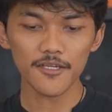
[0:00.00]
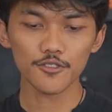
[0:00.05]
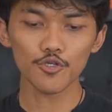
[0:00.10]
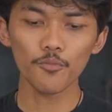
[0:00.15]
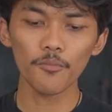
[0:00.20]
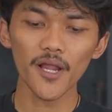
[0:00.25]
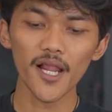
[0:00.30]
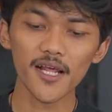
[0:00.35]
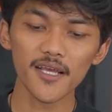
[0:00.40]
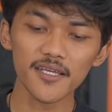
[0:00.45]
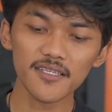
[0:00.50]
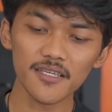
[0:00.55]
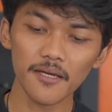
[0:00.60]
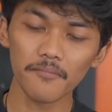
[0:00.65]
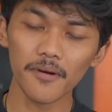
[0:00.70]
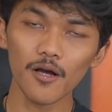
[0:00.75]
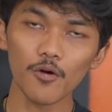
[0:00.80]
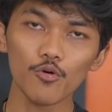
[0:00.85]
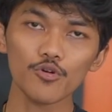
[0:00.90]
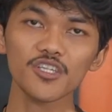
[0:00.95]
jumpa lagi
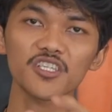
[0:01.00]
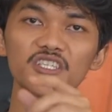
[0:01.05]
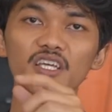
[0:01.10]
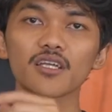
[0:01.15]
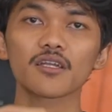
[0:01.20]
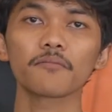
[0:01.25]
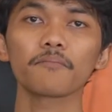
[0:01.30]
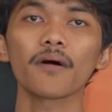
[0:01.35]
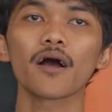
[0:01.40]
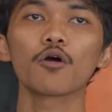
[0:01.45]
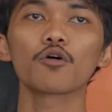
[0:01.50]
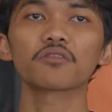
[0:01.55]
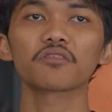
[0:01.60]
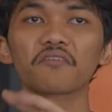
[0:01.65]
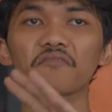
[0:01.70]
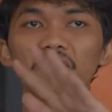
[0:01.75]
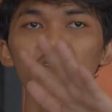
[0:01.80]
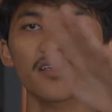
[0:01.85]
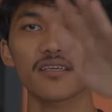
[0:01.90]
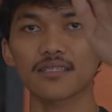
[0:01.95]
sama aku di channel Pangun
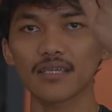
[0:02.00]
TV